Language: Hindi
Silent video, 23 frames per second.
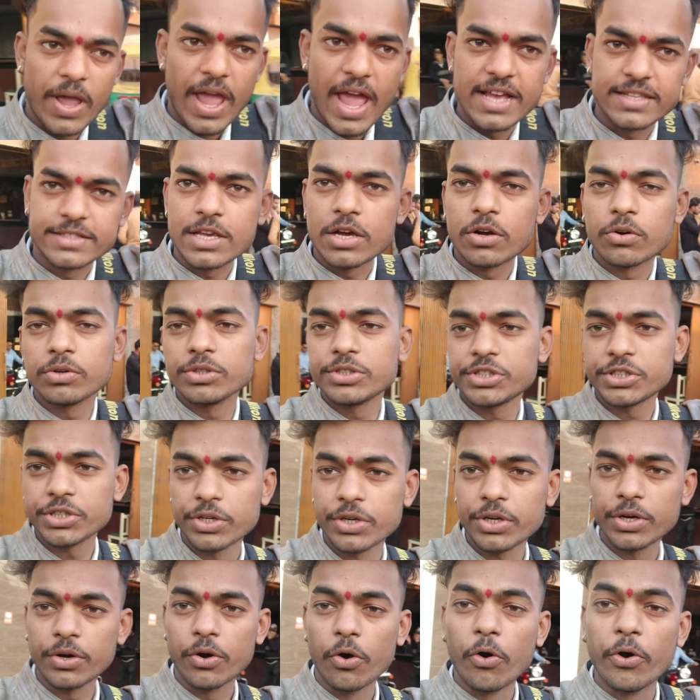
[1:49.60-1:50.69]
ऐसा कुछ
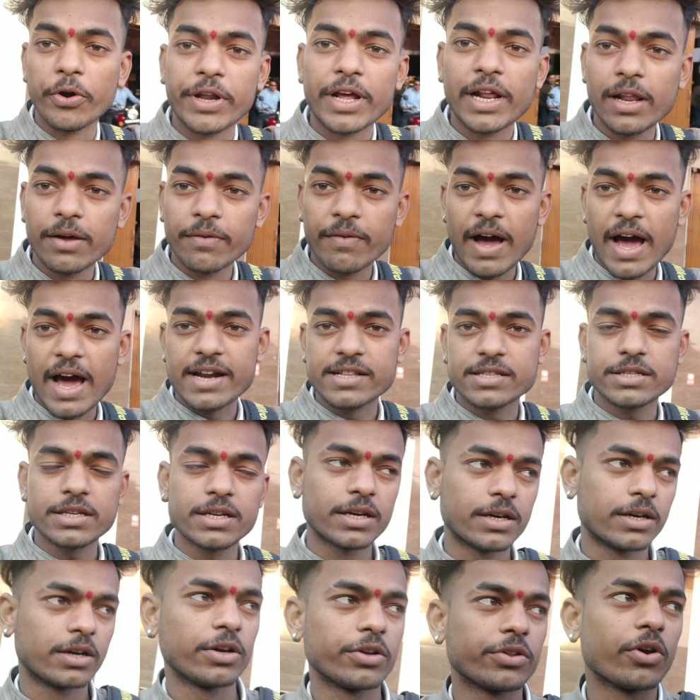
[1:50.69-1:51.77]
होटल है बाहर से
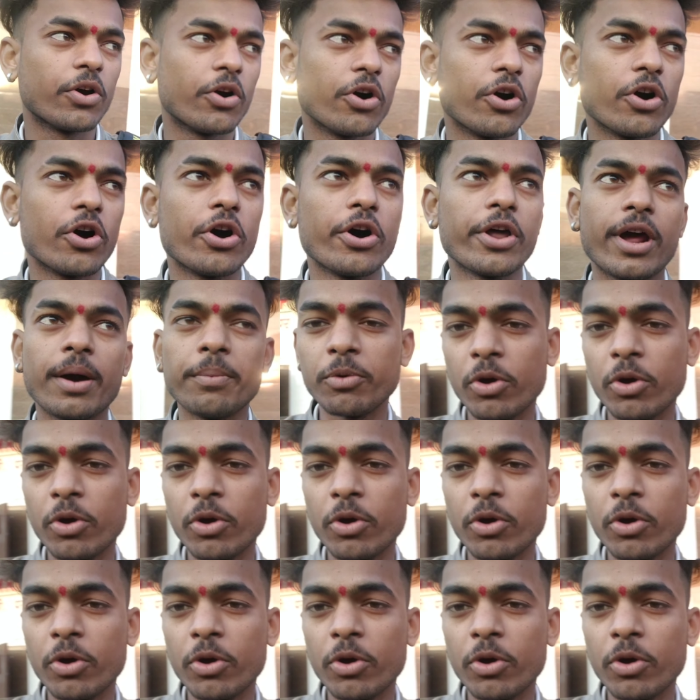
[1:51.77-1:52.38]
और हम